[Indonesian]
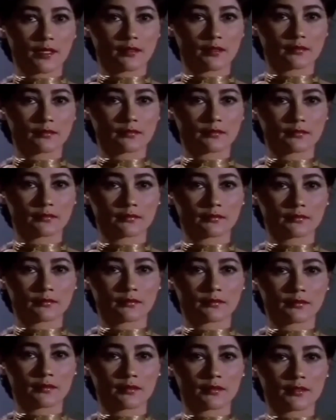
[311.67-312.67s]
Tidak.
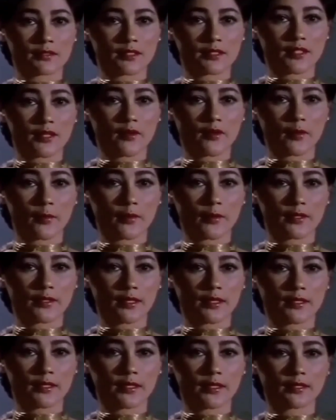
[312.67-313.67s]

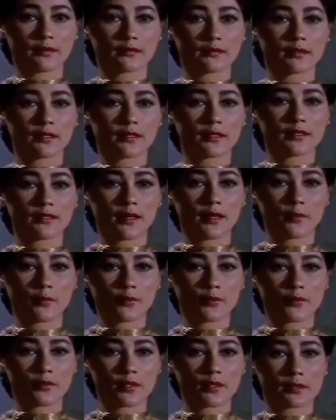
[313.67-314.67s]
Jawabannya adalah
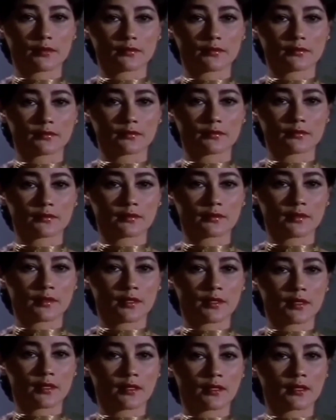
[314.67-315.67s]
tidak mungkin.
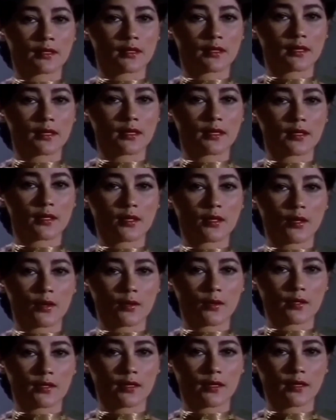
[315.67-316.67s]

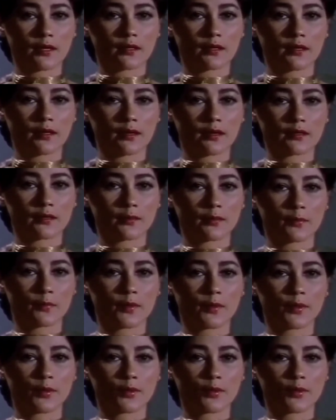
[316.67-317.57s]
Karena kau laki-laki